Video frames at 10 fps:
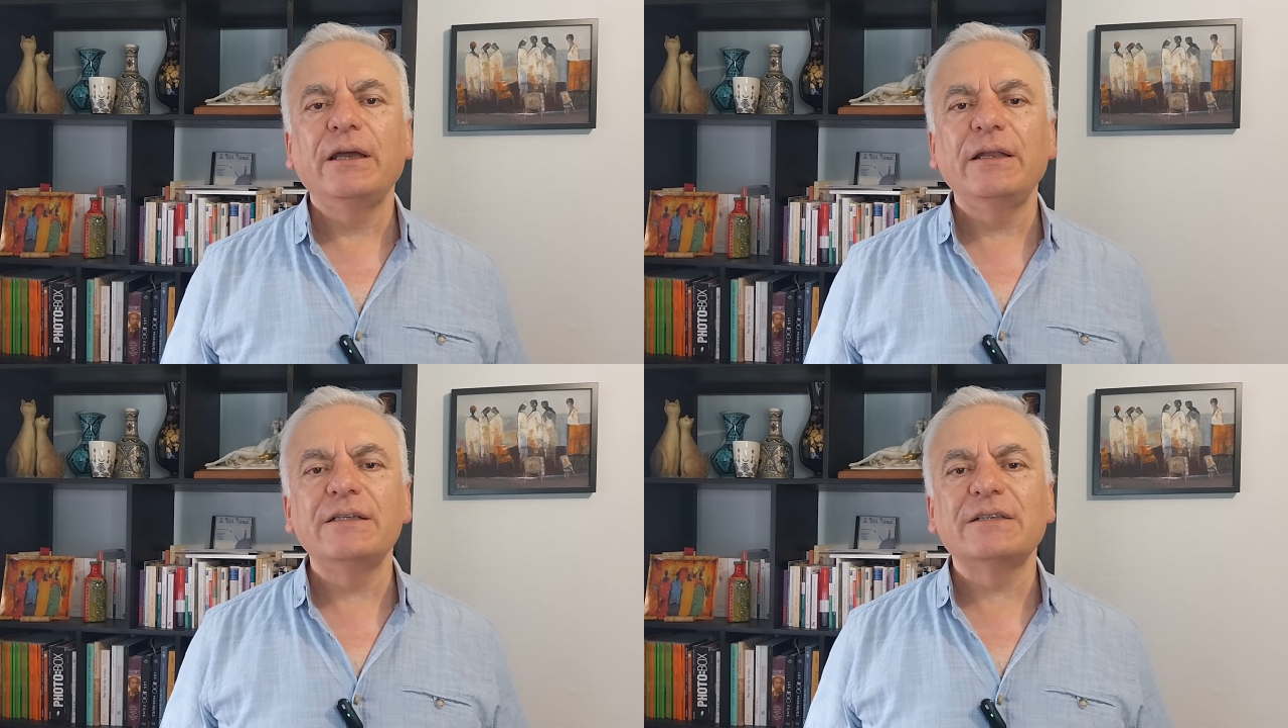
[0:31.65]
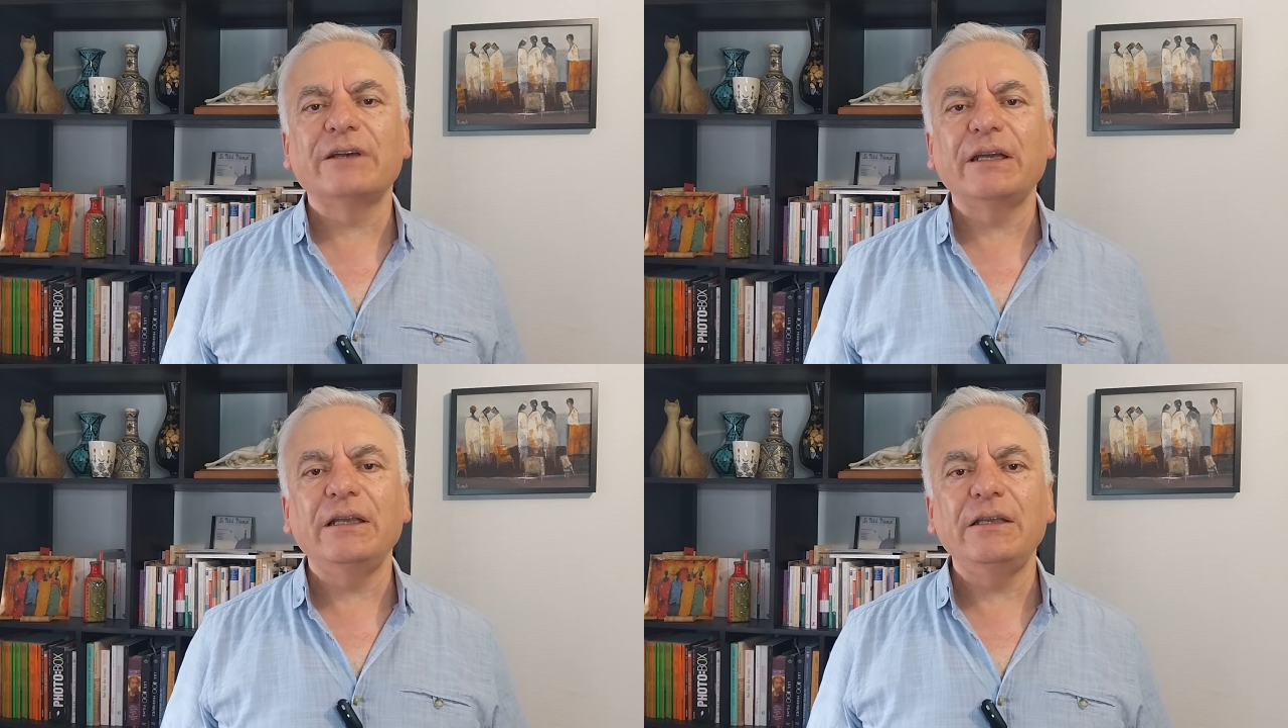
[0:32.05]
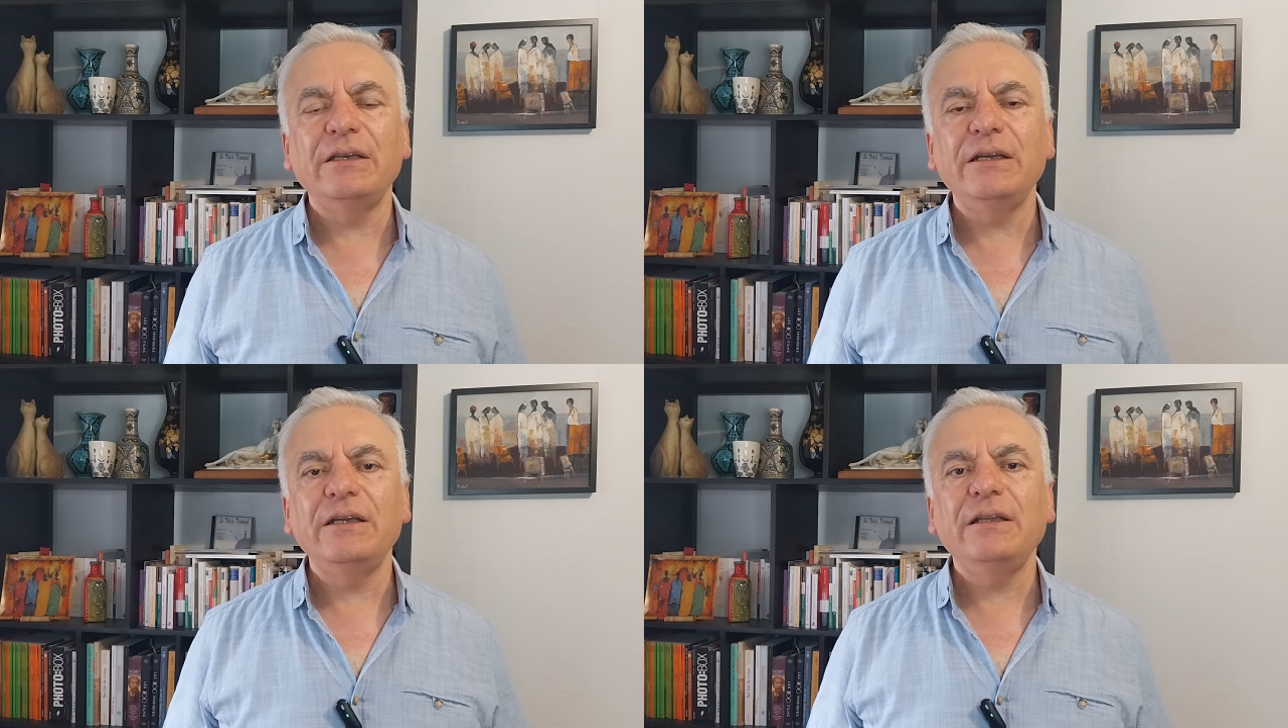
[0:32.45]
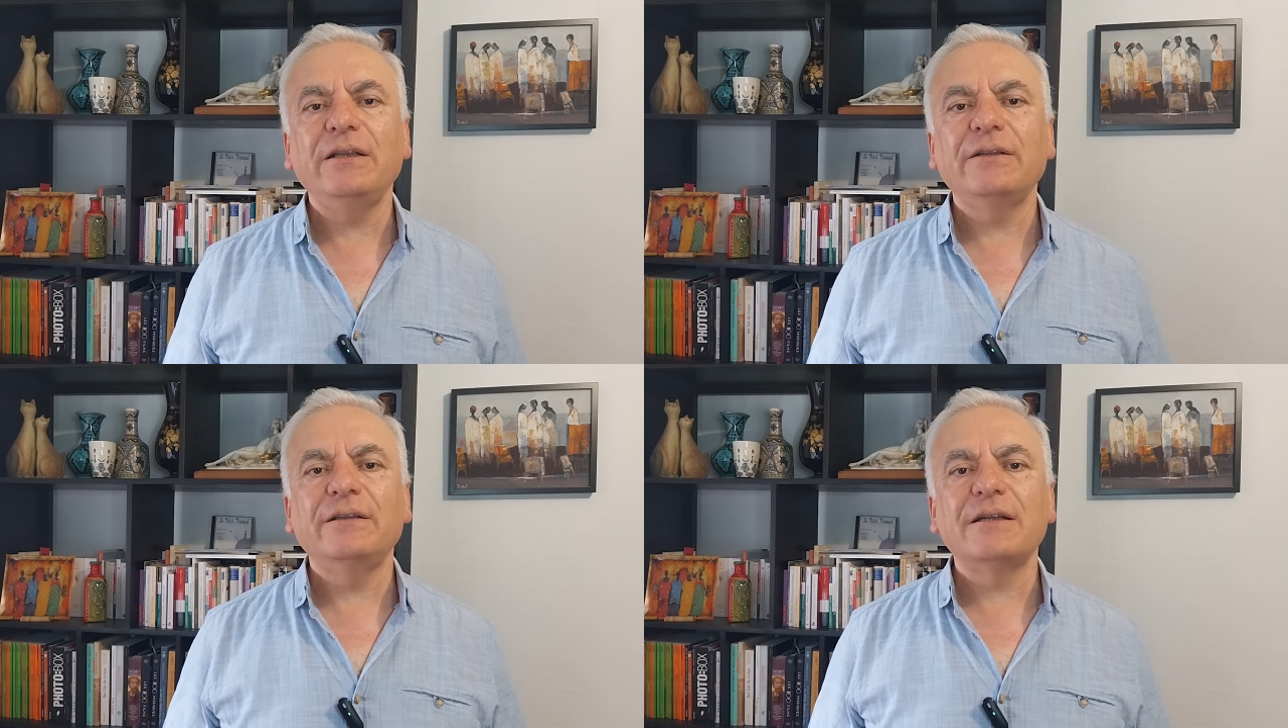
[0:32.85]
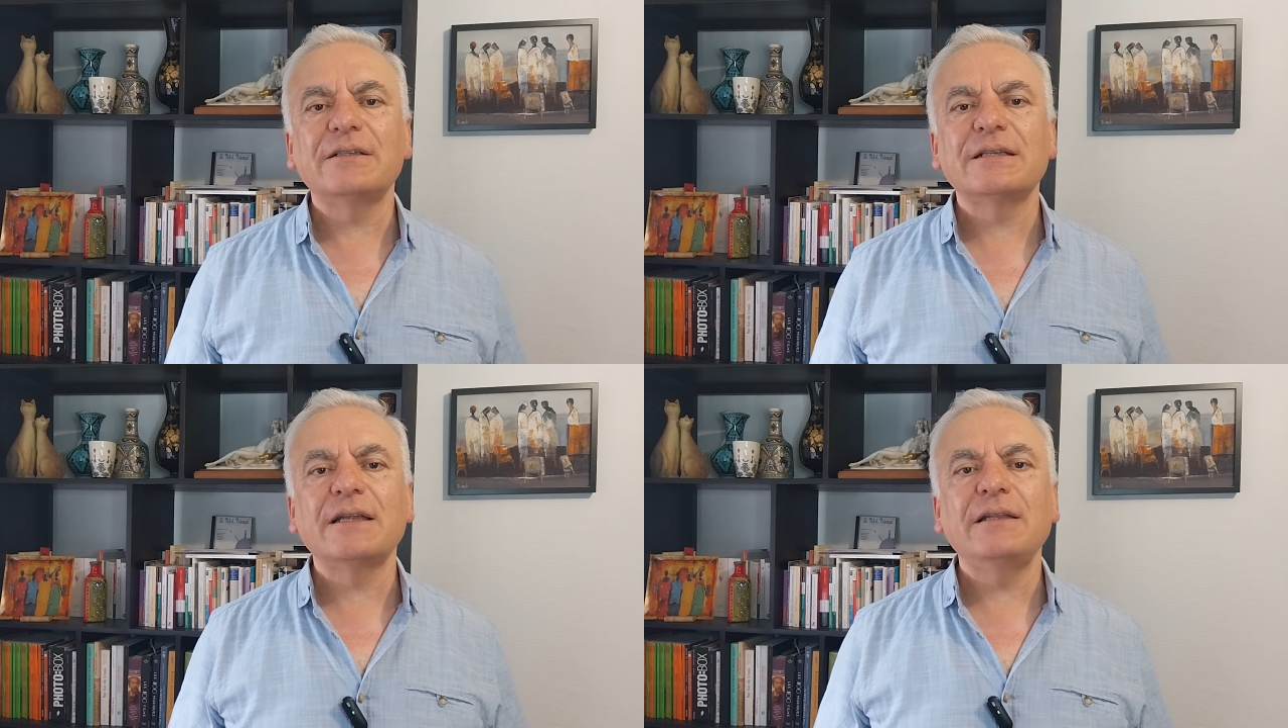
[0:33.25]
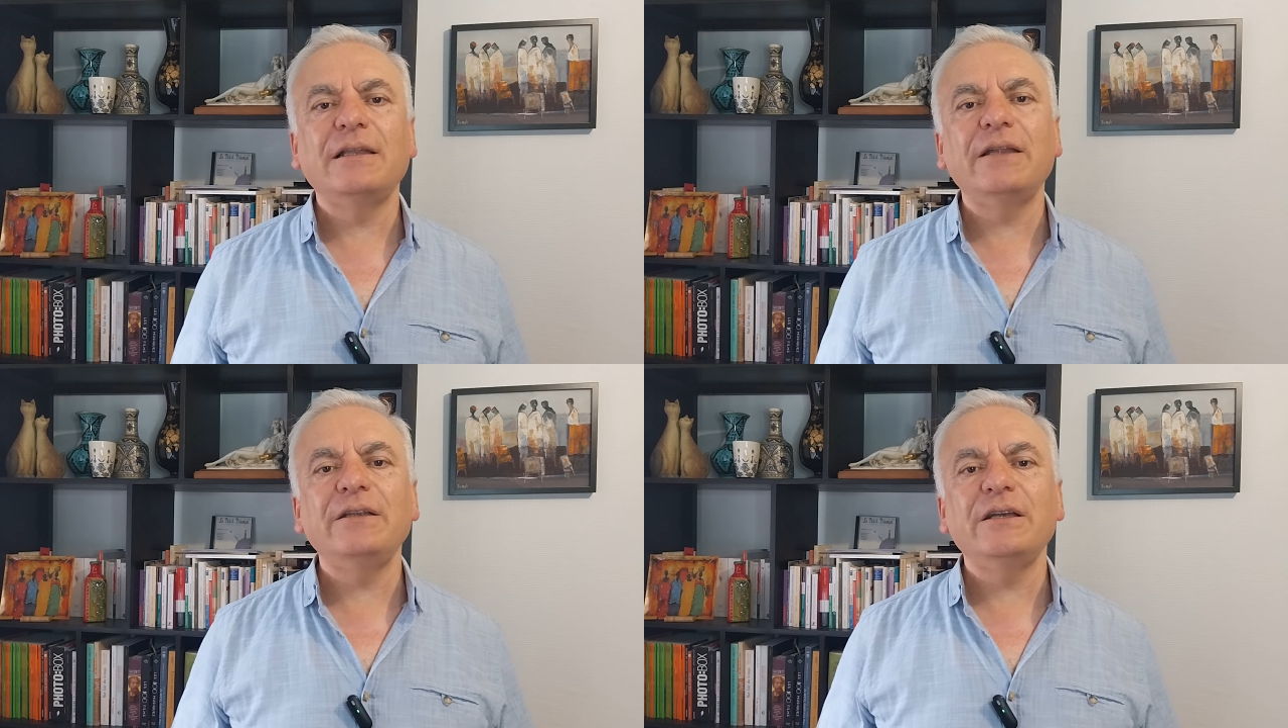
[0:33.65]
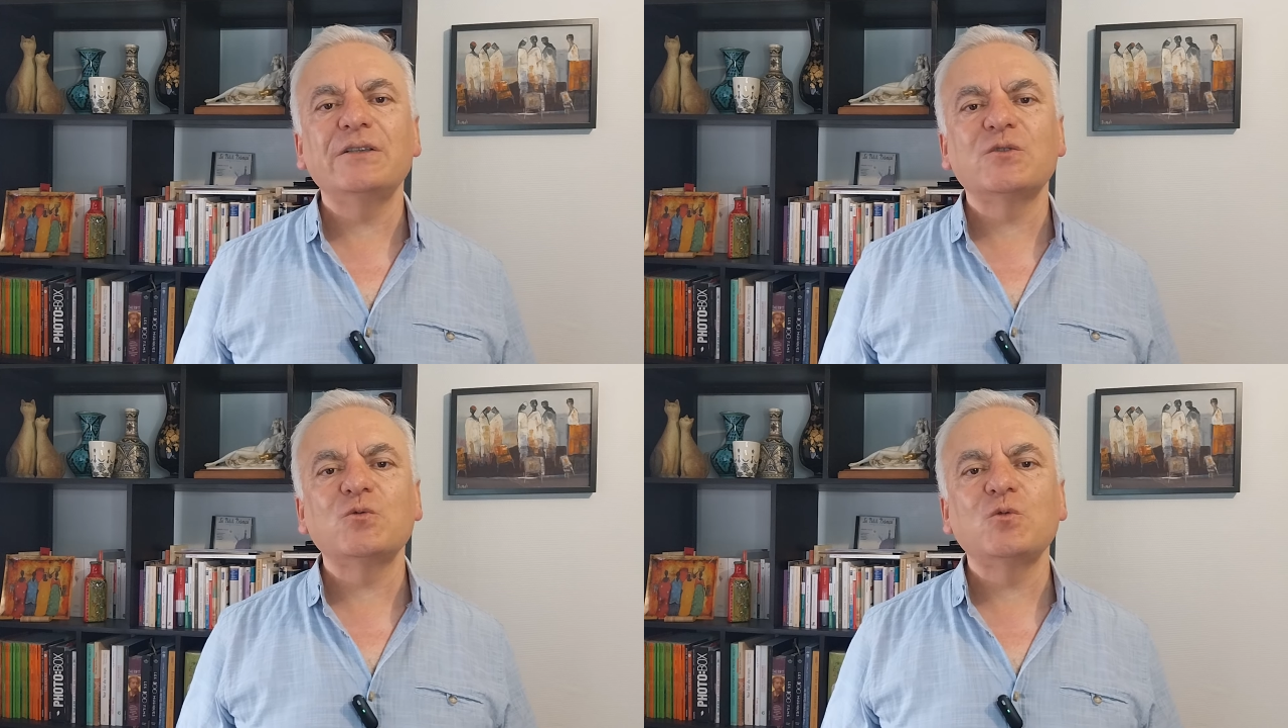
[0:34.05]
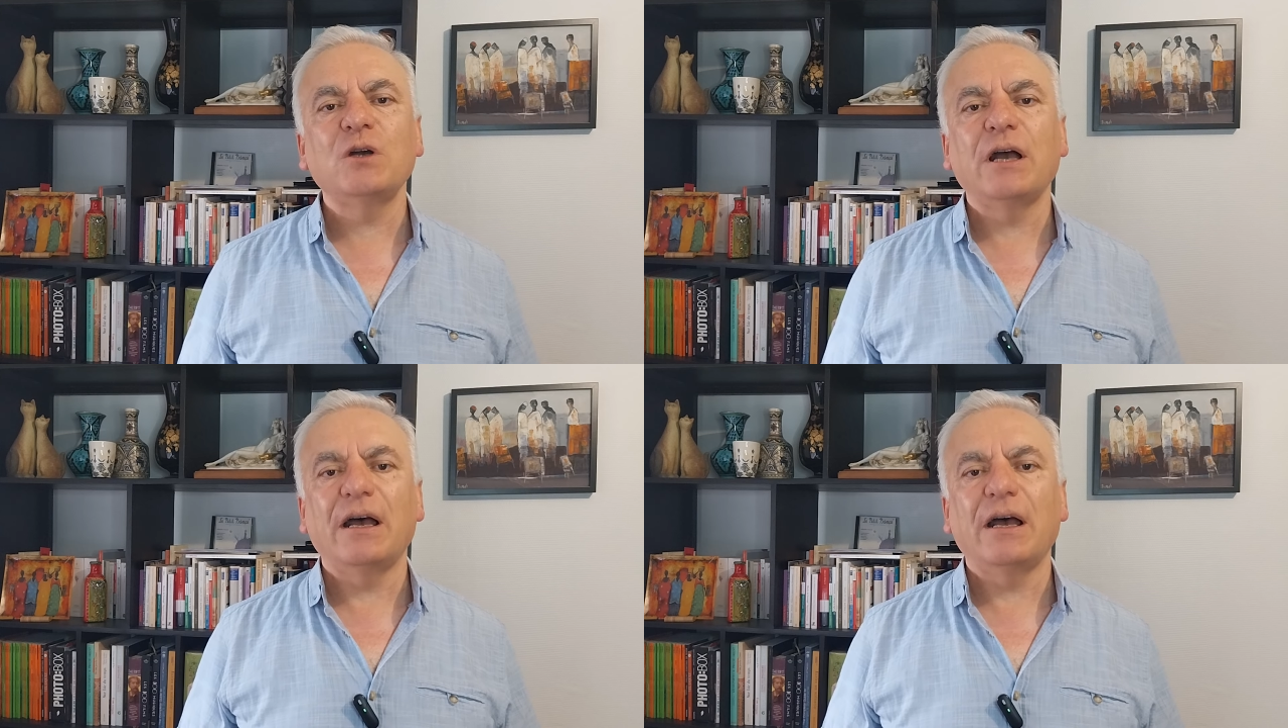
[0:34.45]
الاسرائيليين درسا لن ينسوه